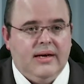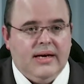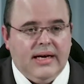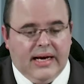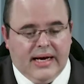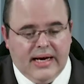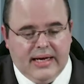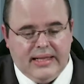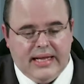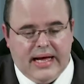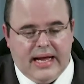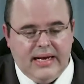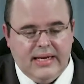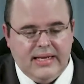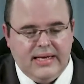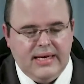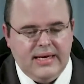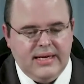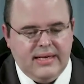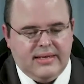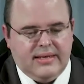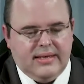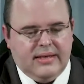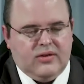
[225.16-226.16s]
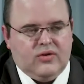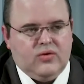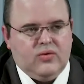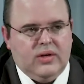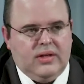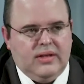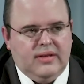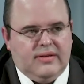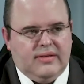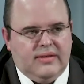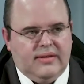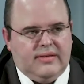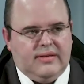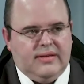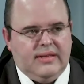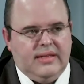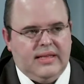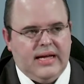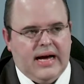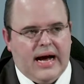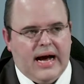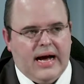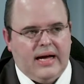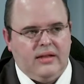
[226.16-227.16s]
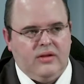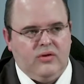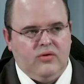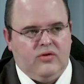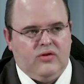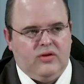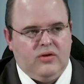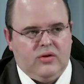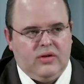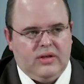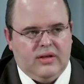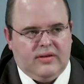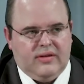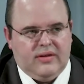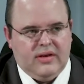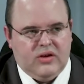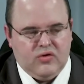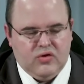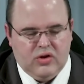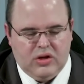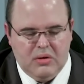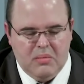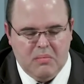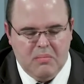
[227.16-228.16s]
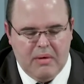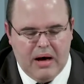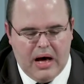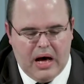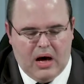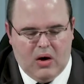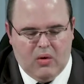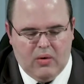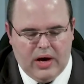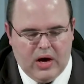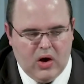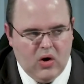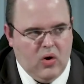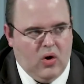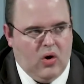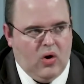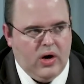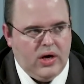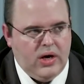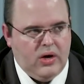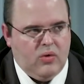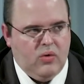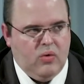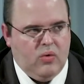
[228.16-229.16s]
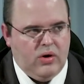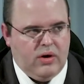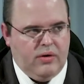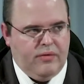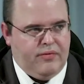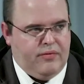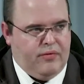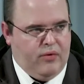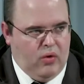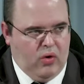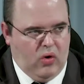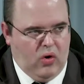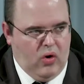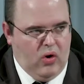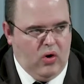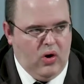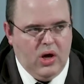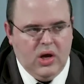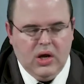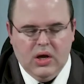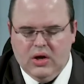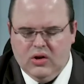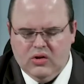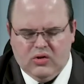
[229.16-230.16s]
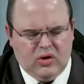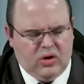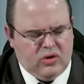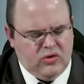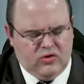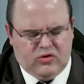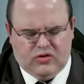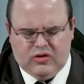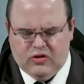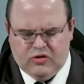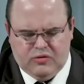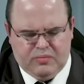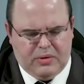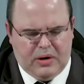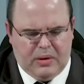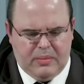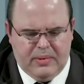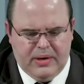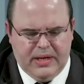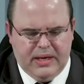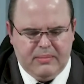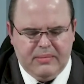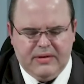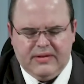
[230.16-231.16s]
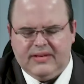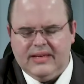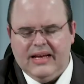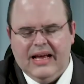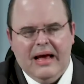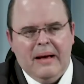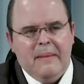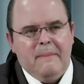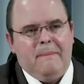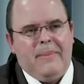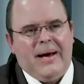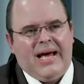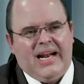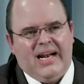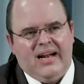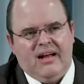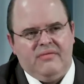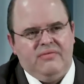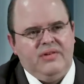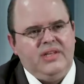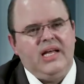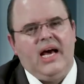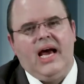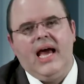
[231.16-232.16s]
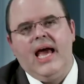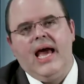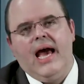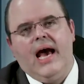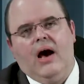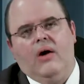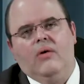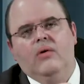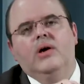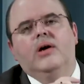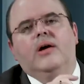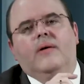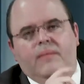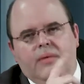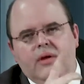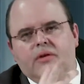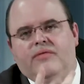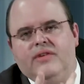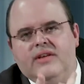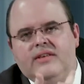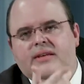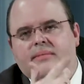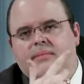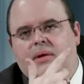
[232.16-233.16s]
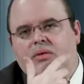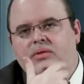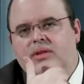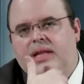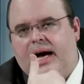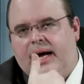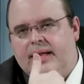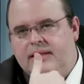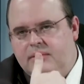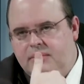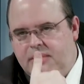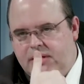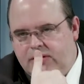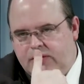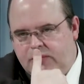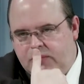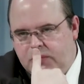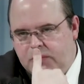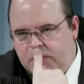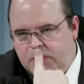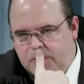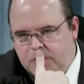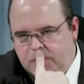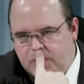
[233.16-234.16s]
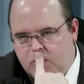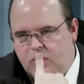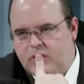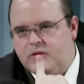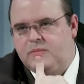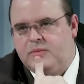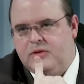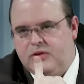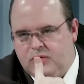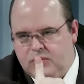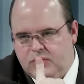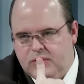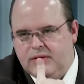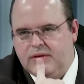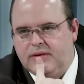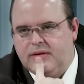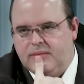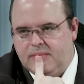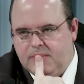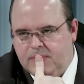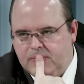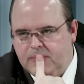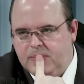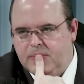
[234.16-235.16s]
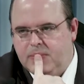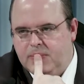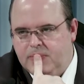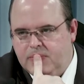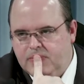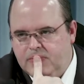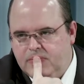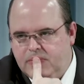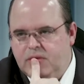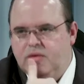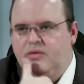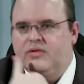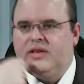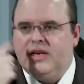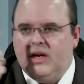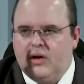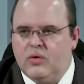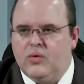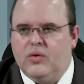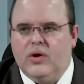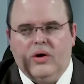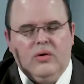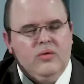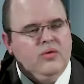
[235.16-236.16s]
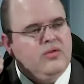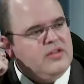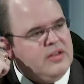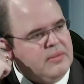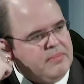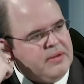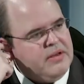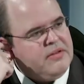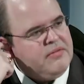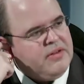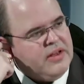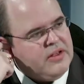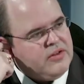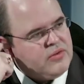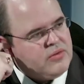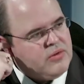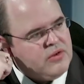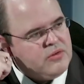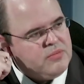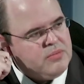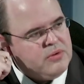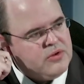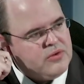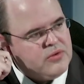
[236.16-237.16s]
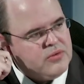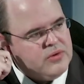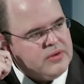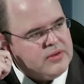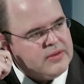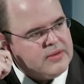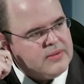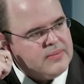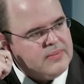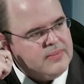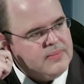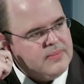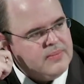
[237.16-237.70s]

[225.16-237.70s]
canaliza sua necessidade, o seu desejo animal, egóico, o que for, todos os seus problemas, para na vida real não fazer maldade mesmo com as pessoas. Não ser cruel, não ser perverso com as pessoas.